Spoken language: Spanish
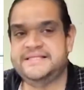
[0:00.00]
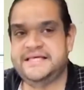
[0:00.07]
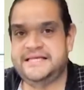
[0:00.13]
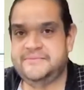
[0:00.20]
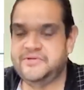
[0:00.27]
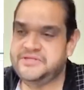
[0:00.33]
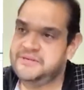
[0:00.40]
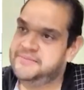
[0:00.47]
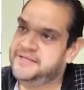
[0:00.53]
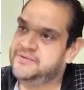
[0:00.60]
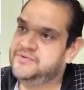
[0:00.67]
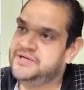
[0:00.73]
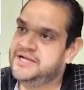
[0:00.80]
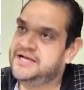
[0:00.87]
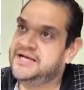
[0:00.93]
Tenemos
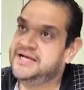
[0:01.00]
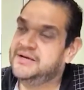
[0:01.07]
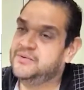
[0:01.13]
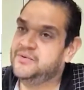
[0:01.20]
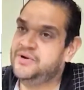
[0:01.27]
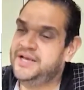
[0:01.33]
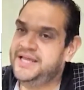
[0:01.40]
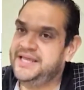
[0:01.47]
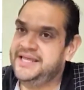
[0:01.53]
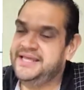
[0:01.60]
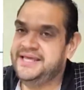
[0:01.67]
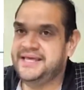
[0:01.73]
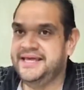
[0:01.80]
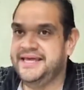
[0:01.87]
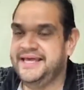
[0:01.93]
también un link